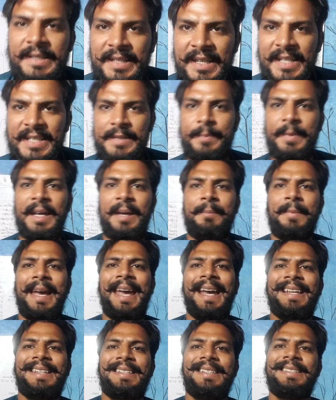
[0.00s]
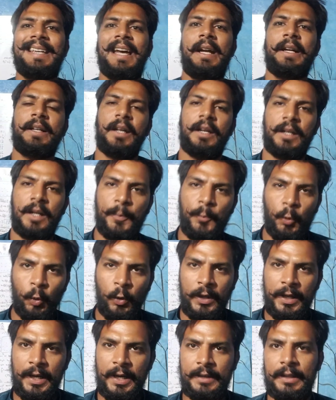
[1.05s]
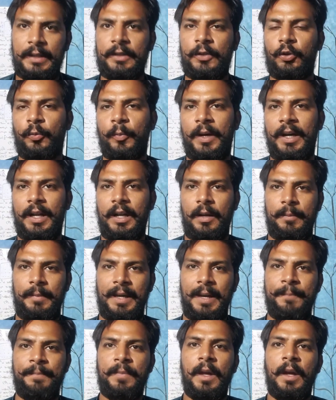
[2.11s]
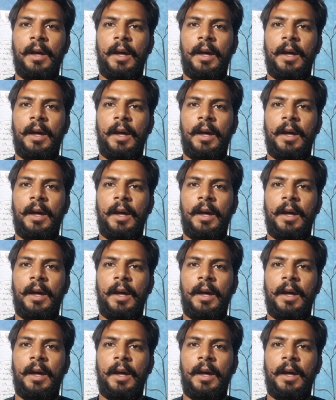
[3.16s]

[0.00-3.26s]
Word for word: जीस में मैं एक चीज ऐड करना भूल गया था तो दोबारा मैं